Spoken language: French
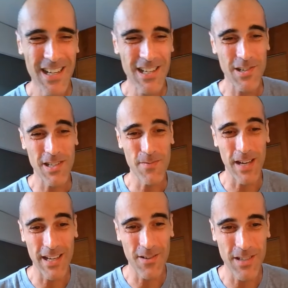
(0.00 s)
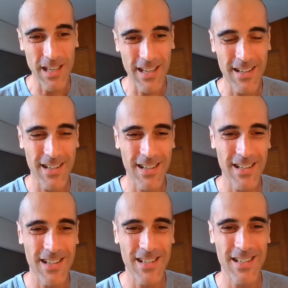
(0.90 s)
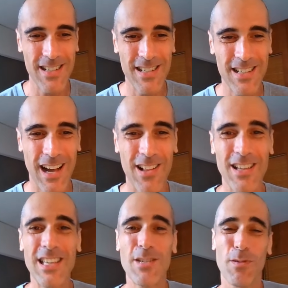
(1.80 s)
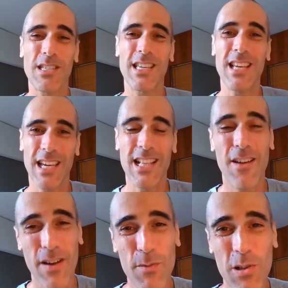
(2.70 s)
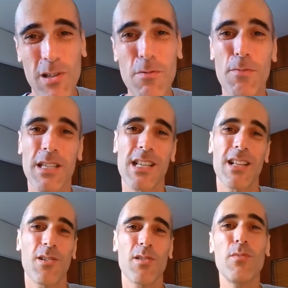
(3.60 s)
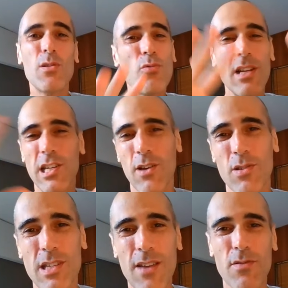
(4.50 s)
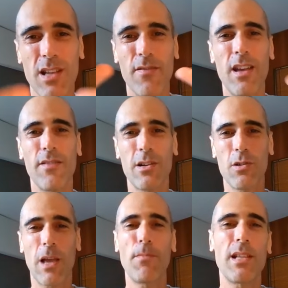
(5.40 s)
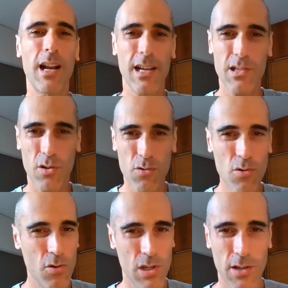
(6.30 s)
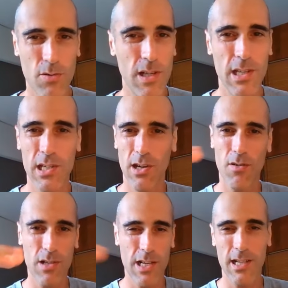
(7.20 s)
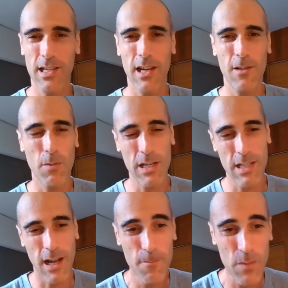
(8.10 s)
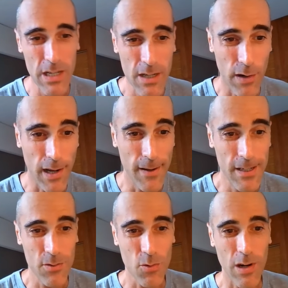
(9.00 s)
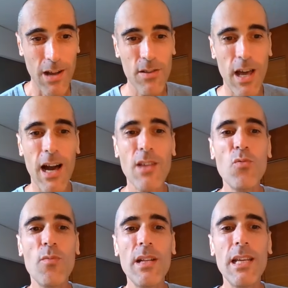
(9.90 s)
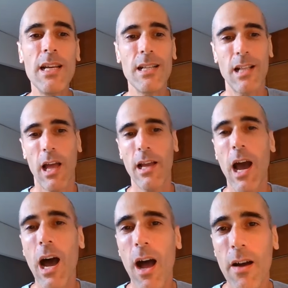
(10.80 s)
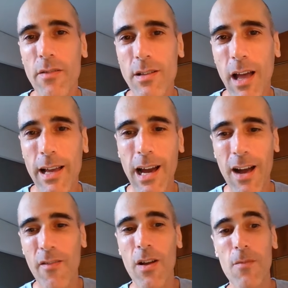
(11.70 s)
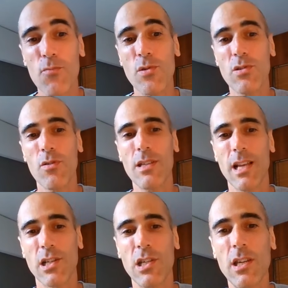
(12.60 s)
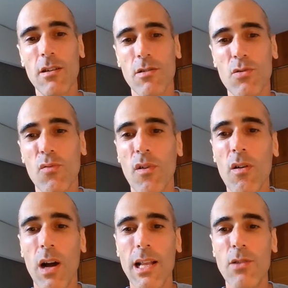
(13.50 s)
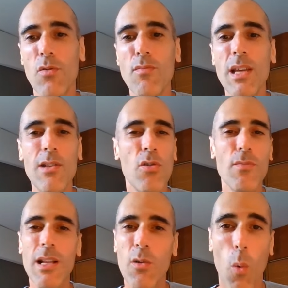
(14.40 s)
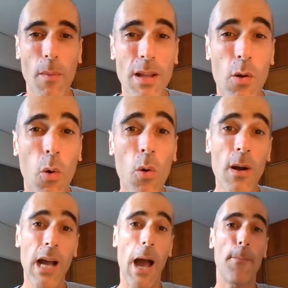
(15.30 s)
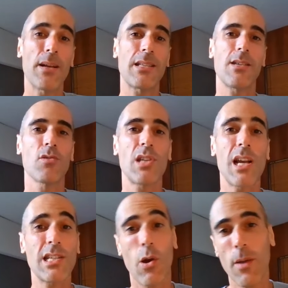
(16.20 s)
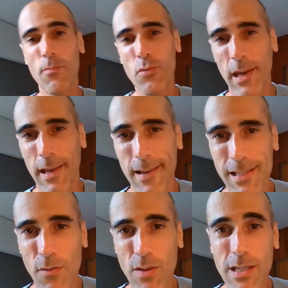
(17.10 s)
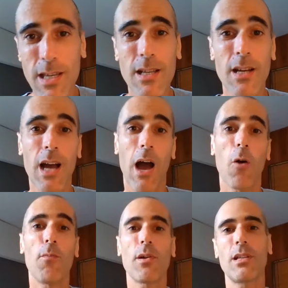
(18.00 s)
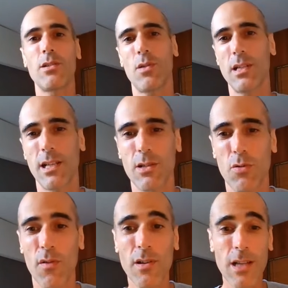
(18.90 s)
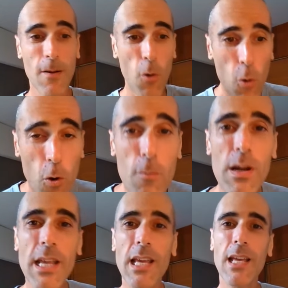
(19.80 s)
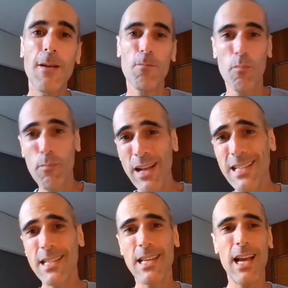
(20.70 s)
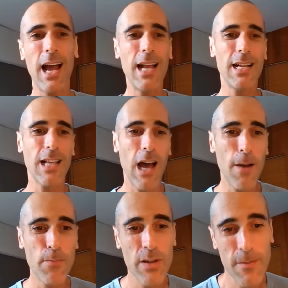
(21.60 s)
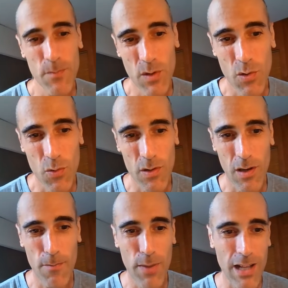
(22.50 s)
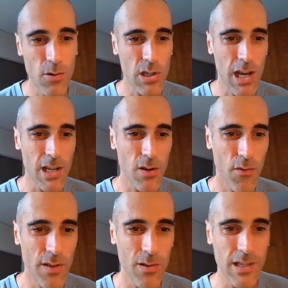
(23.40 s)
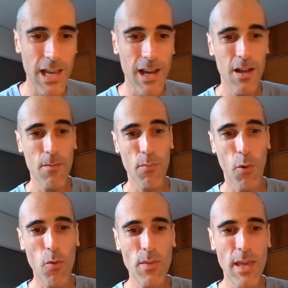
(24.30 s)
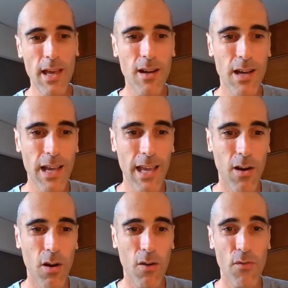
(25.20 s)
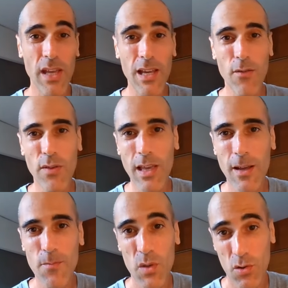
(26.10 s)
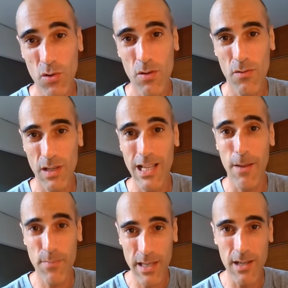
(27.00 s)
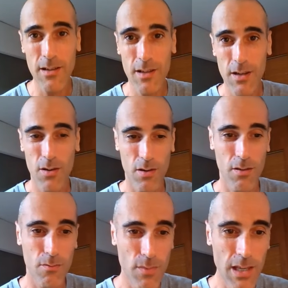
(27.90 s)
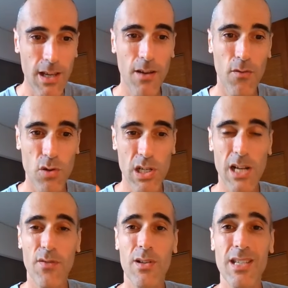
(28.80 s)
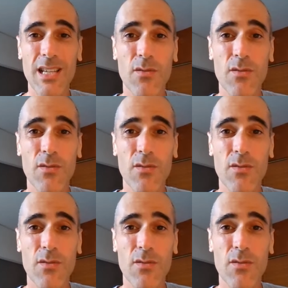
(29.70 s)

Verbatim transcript: Je dis bah écoutez, euh, alors je pense qu'il l'a vraiment transmis parce qu'il a transmis tout l'échéancier, vous savez, avec le capital restant dû sur chacune des échéances, les intérêts d'emprunt, etc. Voilà. Donc là, on a un oubli très grave, très grave, puisqu'il s'agit euh, souvent aller de 1000, 2000, 3000 euros à passer en charge qui aurait pu créer un déficit à reporter sur les années suivantes. Oubliez, passer à la trappe. Donc euh, pas de charge financière. Première erreur, vérifiez qu'il a bien euh, mis vos charges financières.